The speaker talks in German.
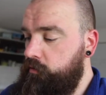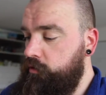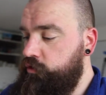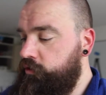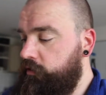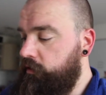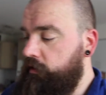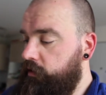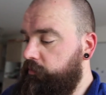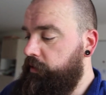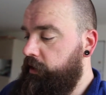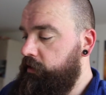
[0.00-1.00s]
Durchschnittliche
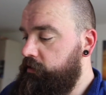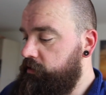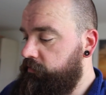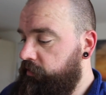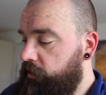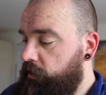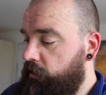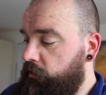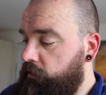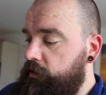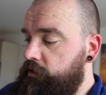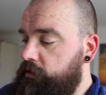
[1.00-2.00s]
Pace
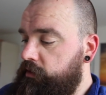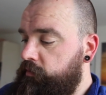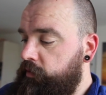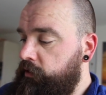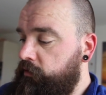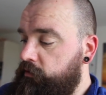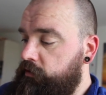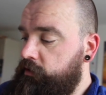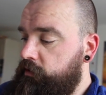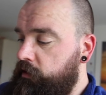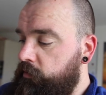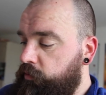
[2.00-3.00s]
waren 7 Minuten
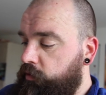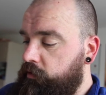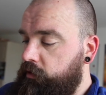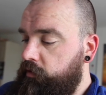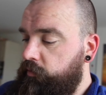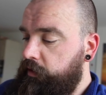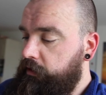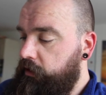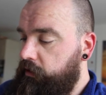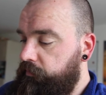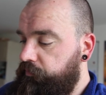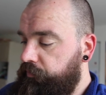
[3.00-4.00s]
10 pro
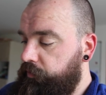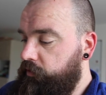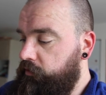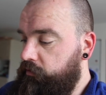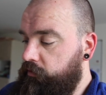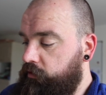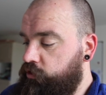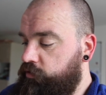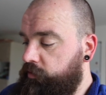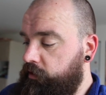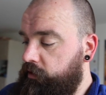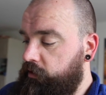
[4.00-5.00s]
Kilometer und
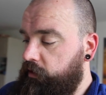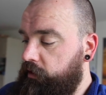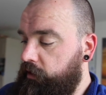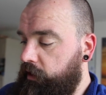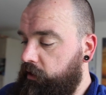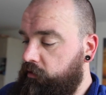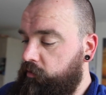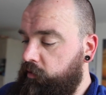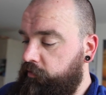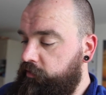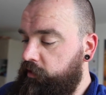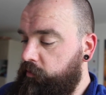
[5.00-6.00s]
Geschwindigkeit
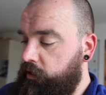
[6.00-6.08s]
8,4